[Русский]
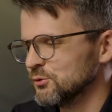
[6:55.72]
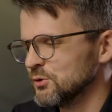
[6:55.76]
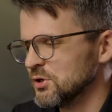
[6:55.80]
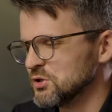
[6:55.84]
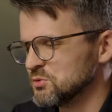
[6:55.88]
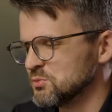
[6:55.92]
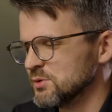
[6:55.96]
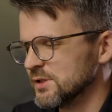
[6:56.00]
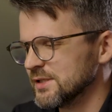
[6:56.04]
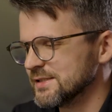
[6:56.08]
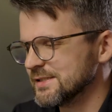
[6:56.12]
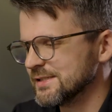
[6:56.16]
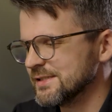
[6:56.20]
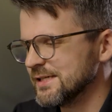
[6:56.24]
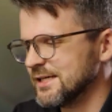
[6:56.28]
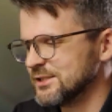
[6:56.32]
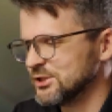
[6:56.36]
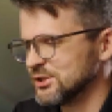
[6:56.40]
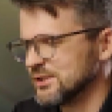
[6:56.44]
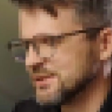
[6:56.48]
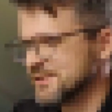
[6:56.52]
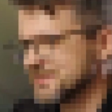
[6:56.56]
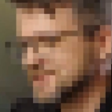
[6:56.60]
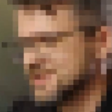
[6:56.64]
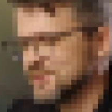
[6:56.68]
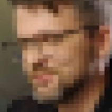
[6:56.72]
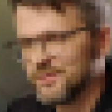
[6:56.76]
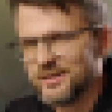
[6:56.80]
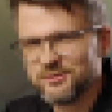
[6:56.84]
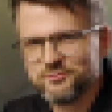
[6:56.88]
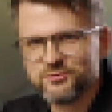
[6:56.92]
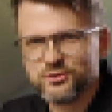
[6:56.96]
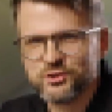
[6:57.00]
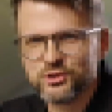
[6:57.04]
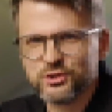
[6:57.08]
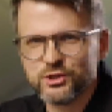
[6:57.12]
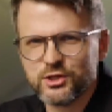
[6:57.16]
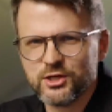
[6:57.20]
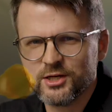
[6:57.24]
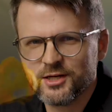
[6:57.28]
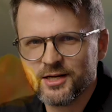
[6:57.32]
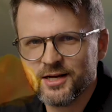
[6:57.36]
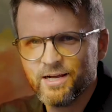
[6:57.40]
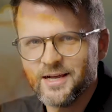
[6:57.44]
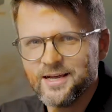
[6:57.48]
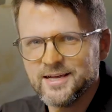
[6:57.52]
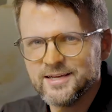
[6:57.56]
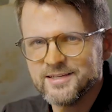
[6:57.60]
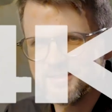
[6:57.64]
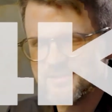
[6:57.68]
У нас была задача снимать в
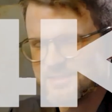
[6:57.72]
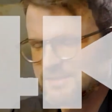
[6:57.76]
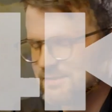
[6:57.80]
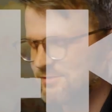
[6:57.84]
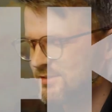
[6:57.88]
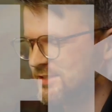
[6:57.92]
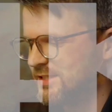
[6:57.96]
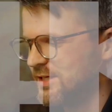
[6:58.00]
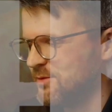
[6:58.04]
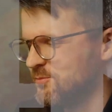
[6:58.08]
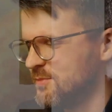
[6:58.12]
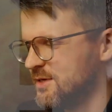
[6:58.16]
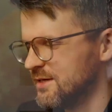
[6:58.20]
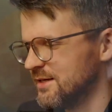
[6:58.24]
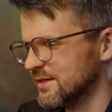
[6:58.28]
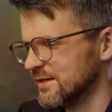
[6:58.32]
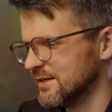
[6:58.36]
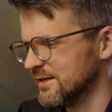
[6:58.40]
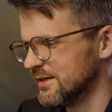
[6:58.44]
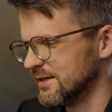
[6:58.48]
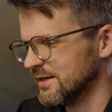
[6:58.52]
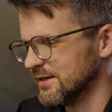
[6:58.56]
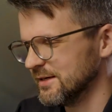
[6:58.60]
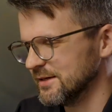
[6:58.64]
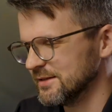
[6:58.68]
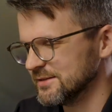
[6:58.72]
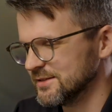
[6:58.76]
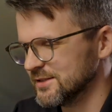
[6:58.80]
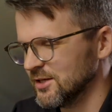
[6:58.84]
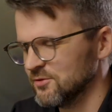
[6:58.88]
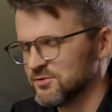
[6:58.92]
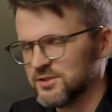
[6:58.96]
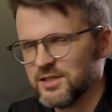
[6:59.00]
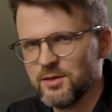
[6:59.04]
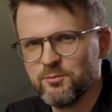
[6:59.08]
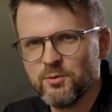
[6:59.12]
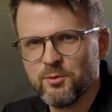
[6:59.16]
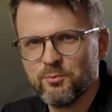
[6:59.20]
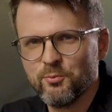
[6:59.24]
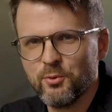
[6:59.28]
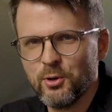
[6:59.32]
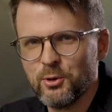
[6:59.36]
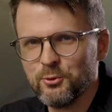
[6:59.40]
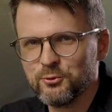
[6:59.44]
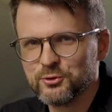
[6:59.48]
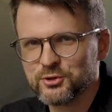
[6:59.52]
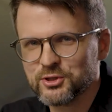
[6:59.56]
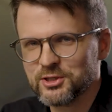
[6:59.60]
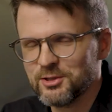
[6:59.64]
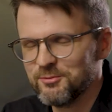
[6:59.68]
4К со всеми, со всеми
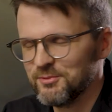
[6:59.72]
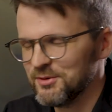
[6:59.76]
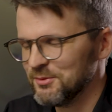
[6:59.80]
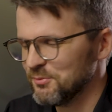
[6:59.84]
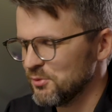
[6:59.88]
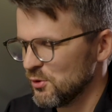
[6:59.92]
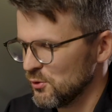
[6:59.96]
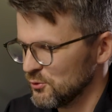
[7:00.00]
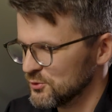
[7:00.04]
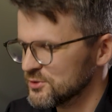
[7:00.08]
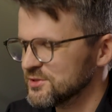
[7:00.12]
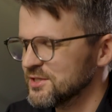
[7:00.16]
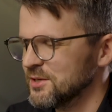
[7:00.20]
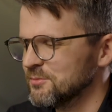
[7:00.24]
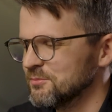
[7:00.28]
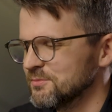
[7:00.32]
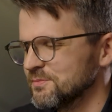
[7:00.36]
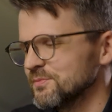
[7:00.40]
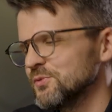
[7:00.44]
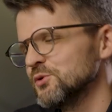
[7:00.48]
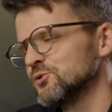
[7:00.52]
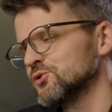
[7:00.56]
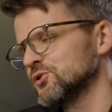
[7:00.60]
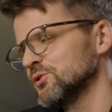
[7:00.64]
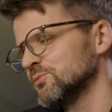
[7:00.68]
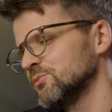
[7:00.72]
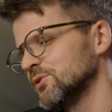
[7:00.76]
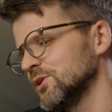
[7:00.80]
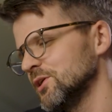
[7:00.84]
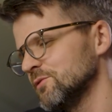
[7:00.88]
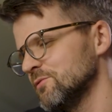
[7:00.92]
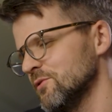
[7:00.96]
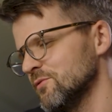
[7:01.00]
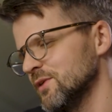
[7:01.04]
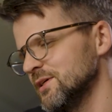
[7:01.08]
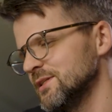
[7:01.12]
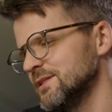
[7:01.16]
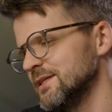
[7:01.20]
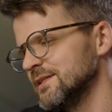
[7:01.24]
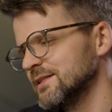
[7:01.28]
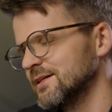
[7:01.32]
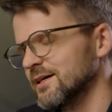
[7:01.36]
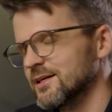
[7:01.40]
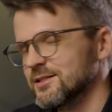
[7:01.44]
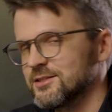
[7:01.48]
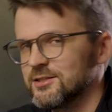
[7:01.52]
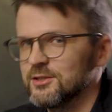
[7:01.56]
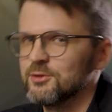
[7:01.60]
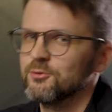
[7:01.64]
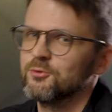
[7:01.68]
плюшками, плюс нам нужно было выводить
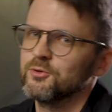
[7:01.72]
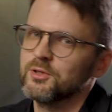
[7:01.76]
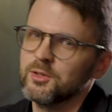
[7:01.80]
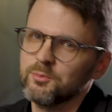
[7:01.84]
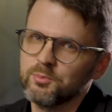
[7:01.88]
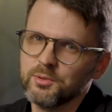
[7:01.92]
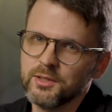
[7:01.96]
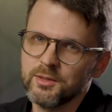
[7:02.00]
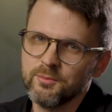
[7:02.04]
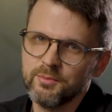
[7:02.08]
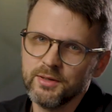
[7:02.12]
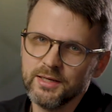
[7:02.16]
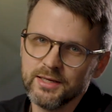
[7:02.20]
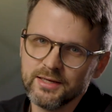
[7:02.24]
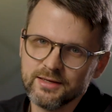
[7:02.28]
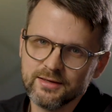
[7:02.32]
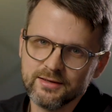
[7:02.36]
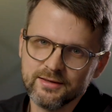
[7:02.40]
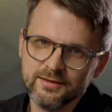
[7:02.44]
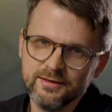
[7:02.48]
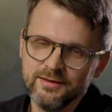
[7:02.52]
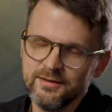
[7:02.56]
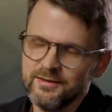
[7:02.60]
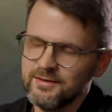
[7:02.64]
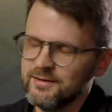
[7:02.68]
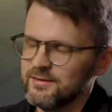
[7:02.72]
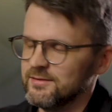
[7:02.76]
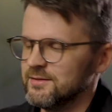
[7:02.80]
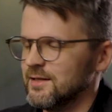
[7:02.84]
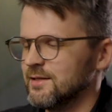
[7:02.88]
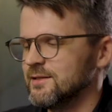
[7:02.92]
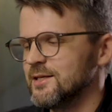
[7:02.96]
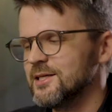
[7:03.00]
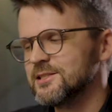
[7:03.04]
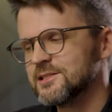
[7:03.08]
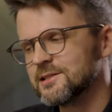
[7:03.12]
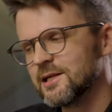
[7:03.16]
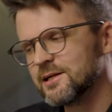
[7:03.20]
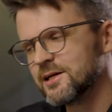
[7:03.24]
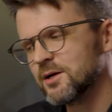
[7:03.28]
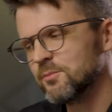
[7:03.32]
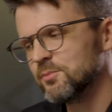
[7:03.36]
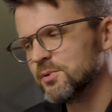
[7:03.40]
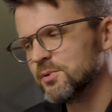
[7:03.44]
картинку на плейбэк, на несколько